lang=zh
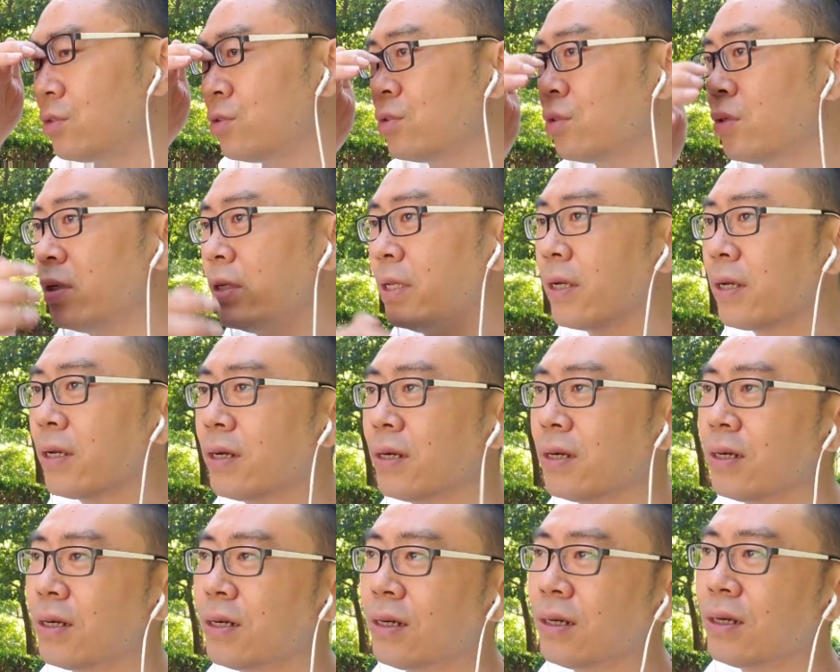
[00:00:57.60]
说那
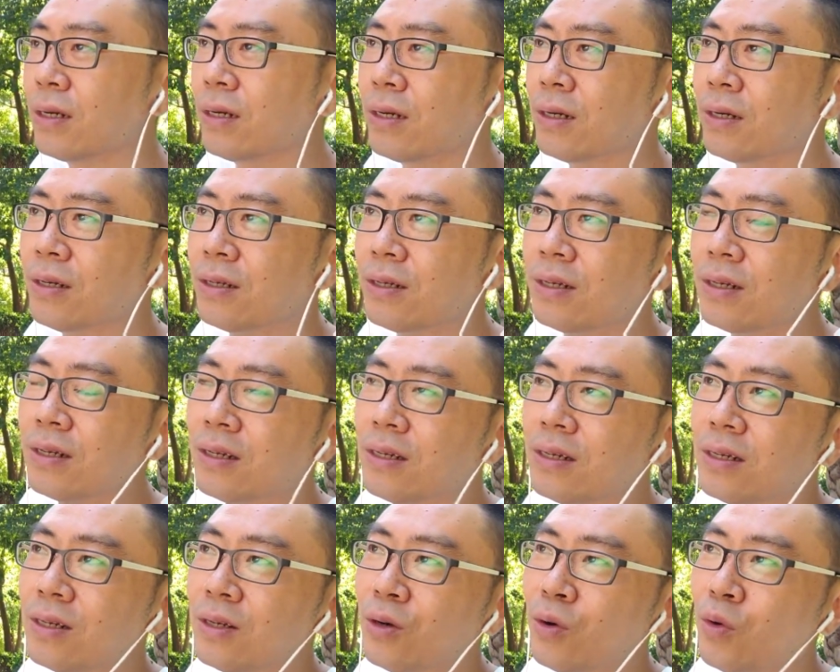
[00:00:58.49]
个
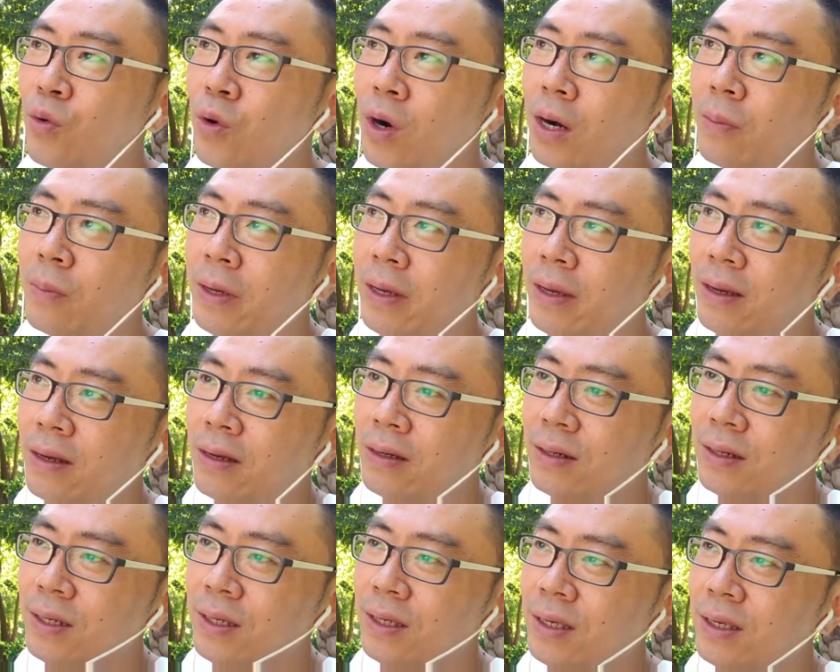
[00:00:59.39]
呃，花呗
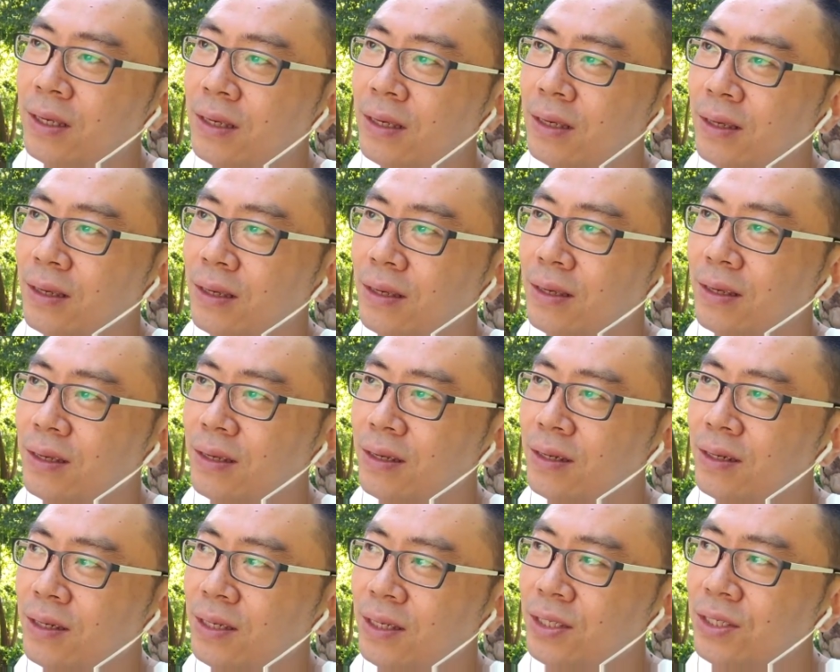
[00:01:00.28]
可以
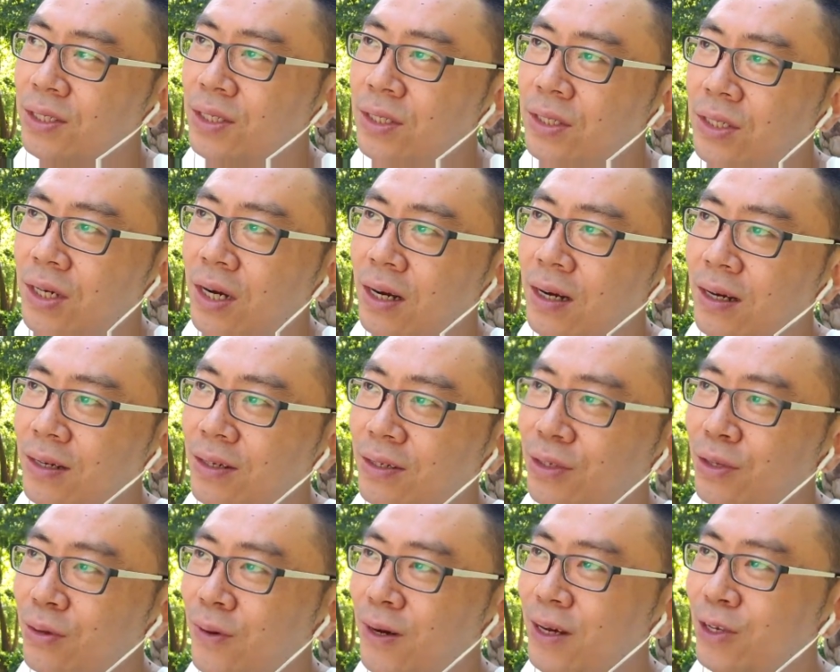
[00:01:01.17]
可以记账，
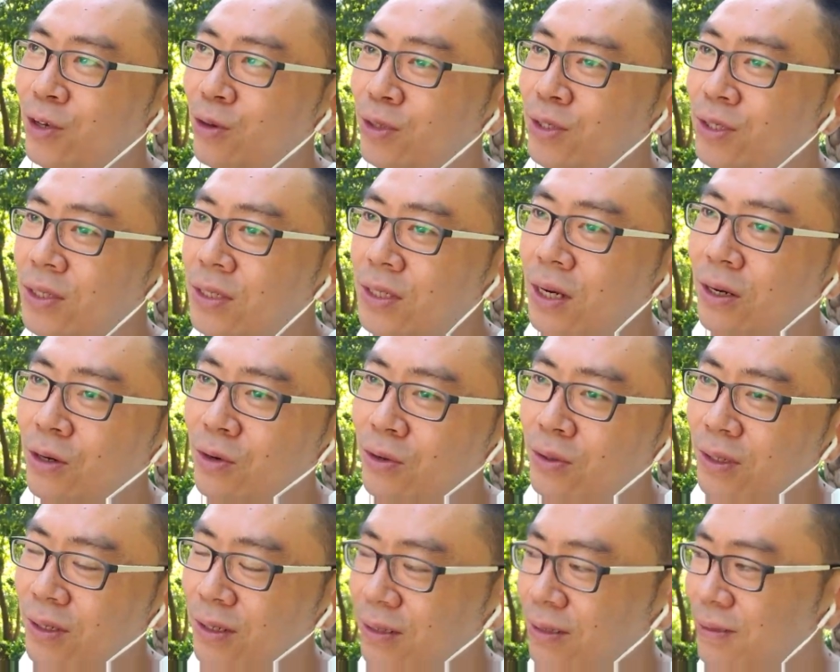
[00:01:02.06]
对吧？有记账
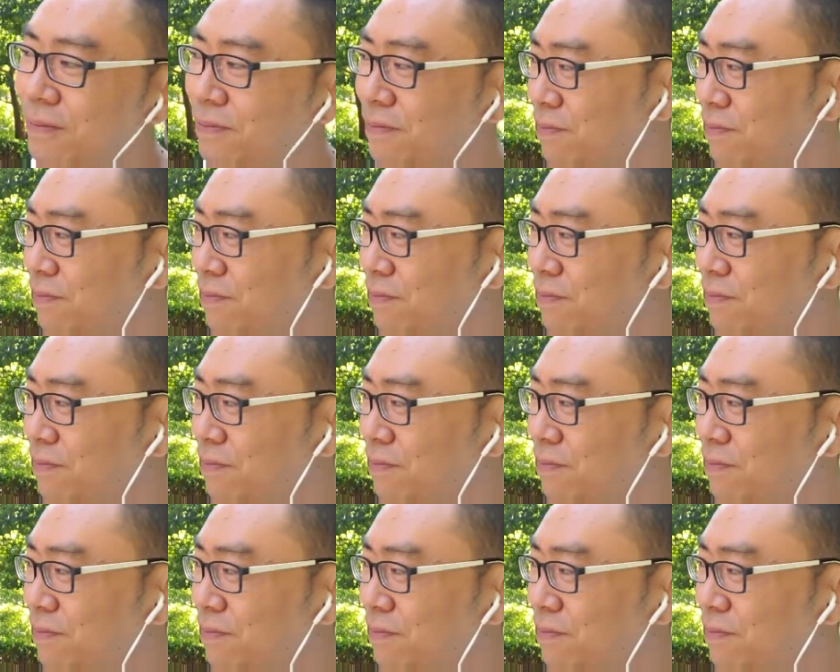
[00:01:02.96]
功能，